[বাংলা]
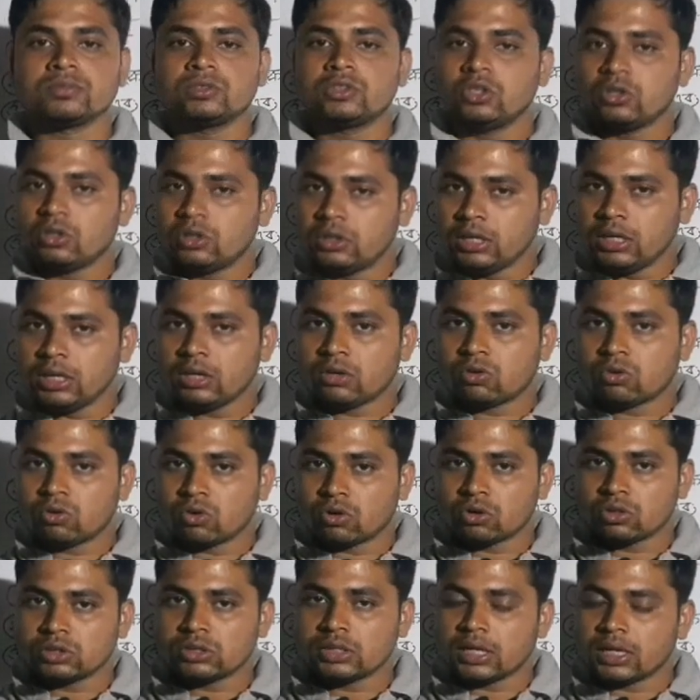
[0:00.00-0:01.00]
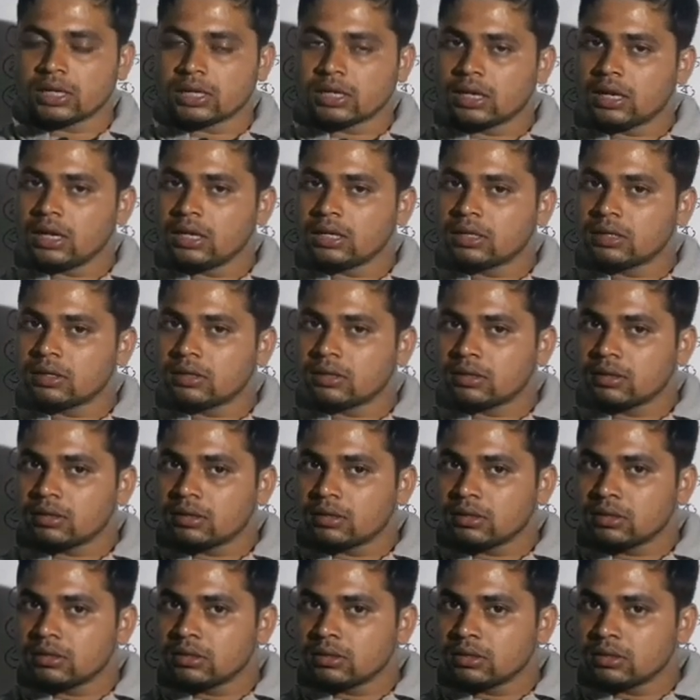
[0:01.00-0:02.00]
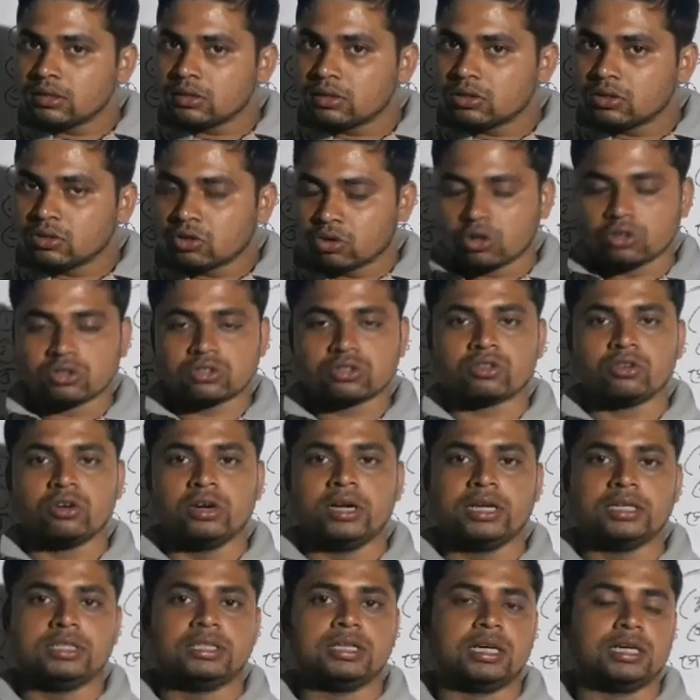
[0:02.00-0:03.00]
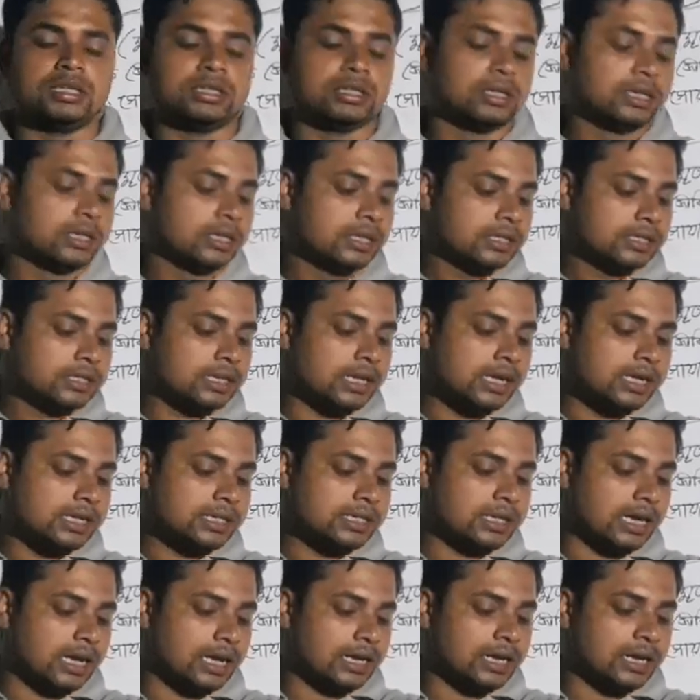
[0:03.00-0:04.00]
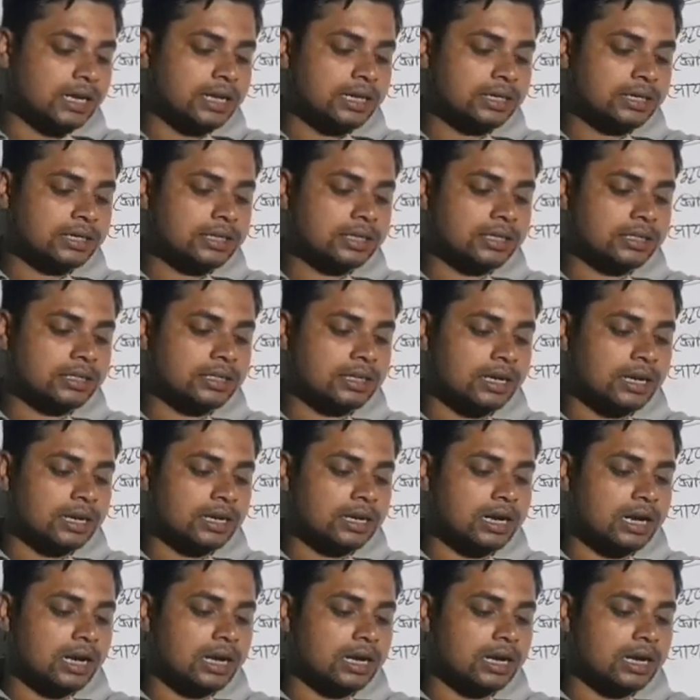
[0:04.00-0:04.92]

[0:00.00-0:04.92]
যদি কোনো জায়গায় নষ্ট হয়ে যায় সেই জায়গাটাকে তার